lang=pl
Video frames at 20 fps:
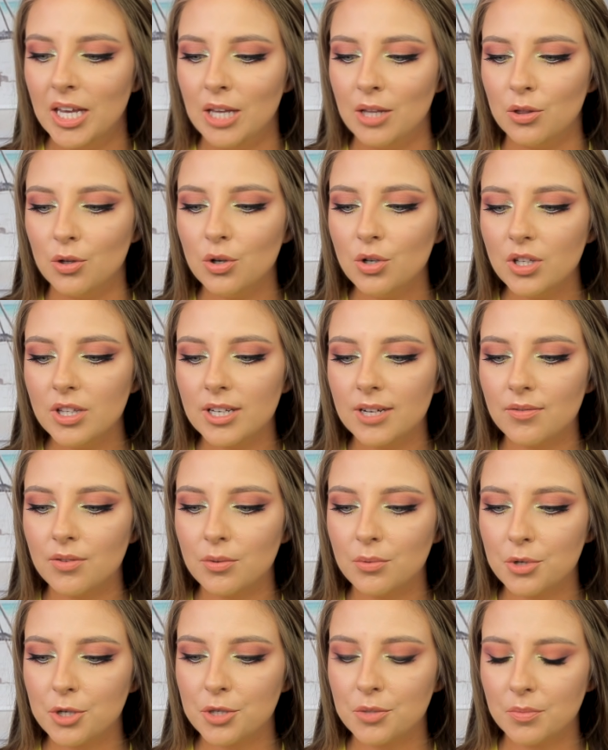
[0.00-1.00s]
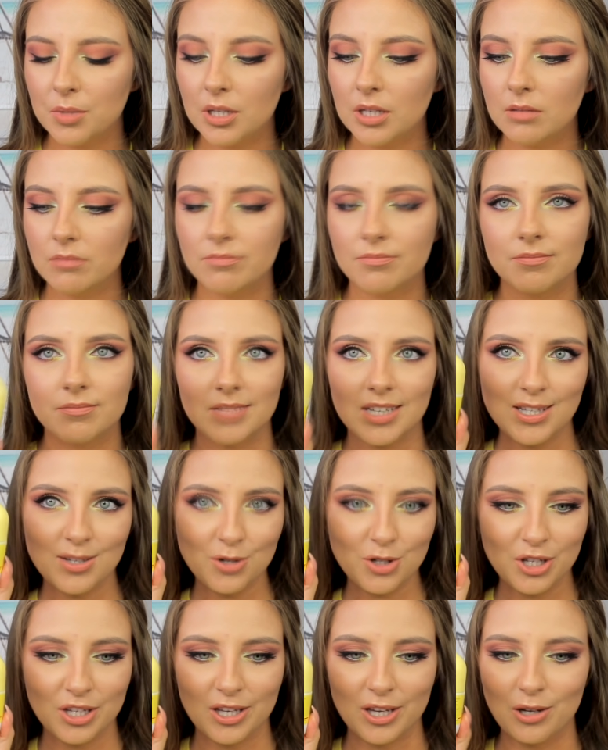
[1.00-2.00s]
No i trafiłyśmy na
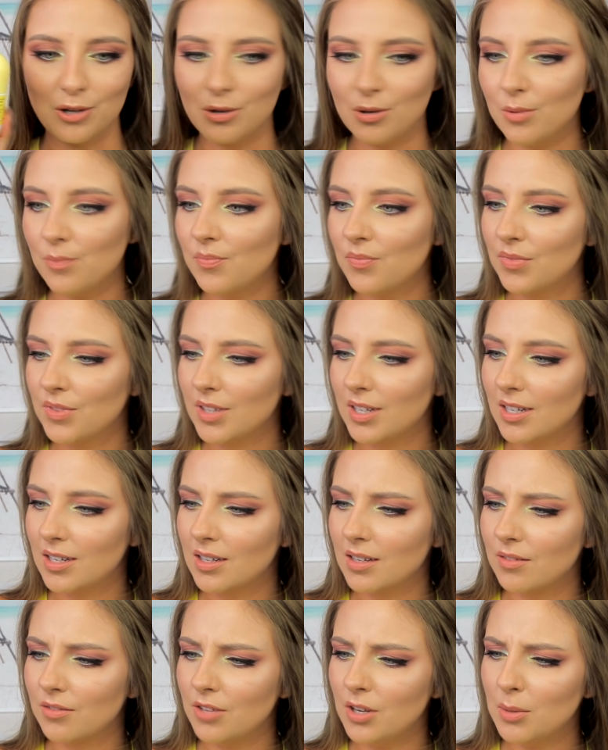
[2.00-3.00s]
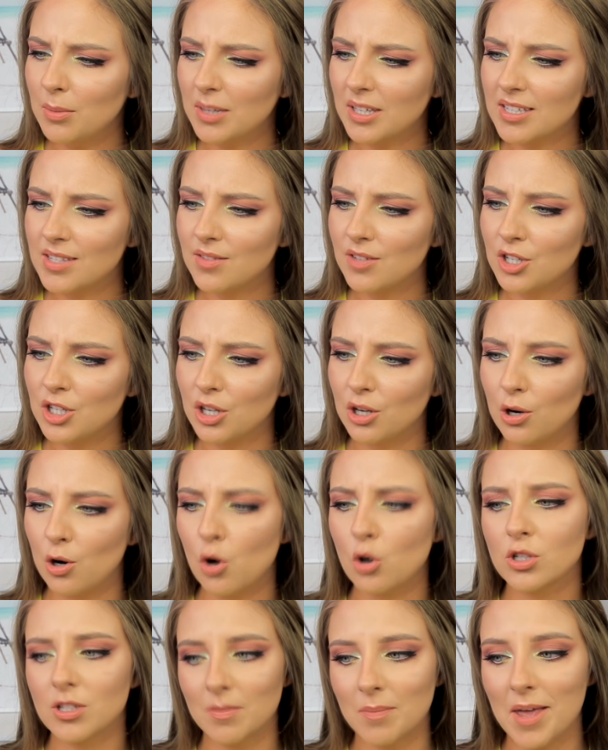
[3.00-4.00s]
coś takiego. Firma nazywa się
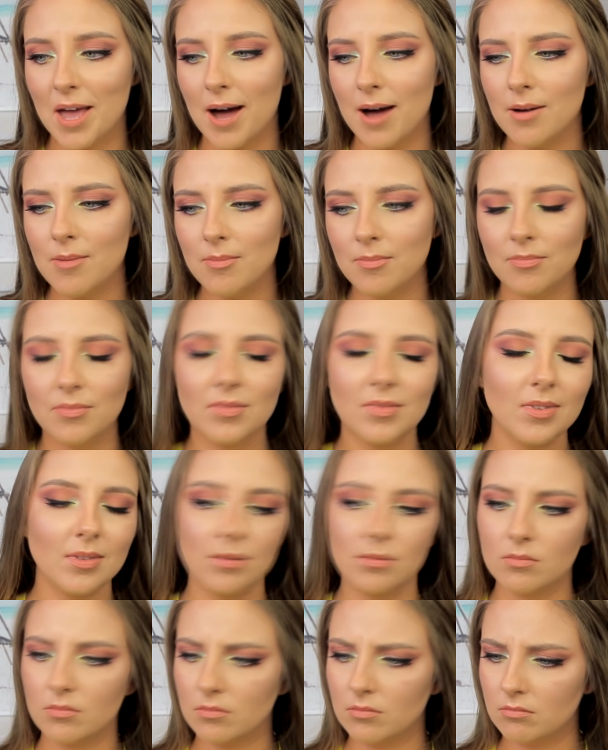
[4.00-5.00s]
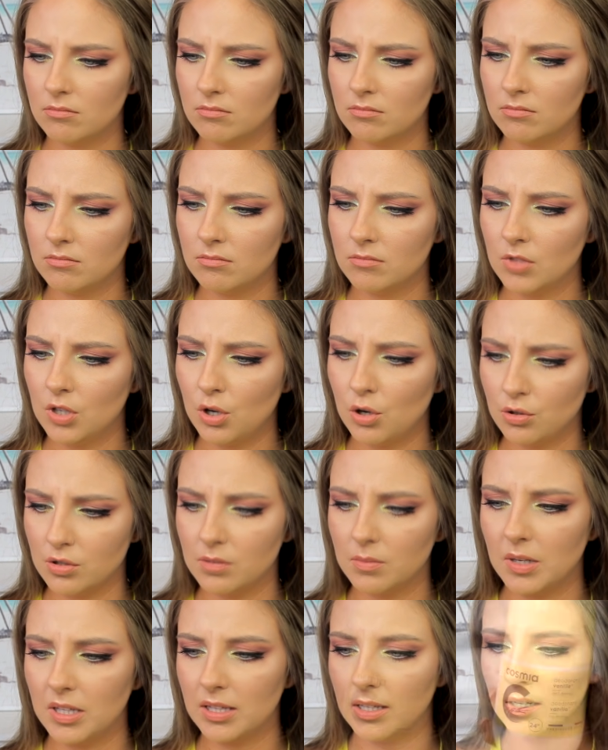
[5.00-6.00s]
Kosmia.
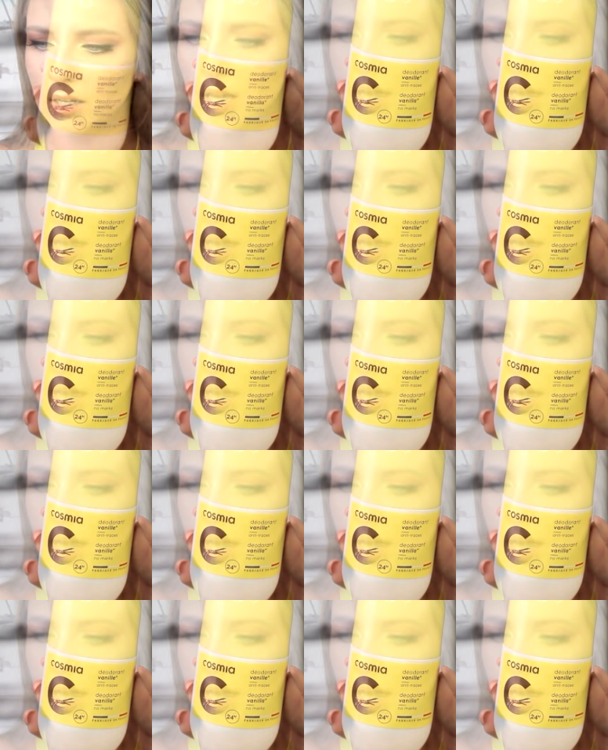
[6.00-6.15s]
Kosmia, tak.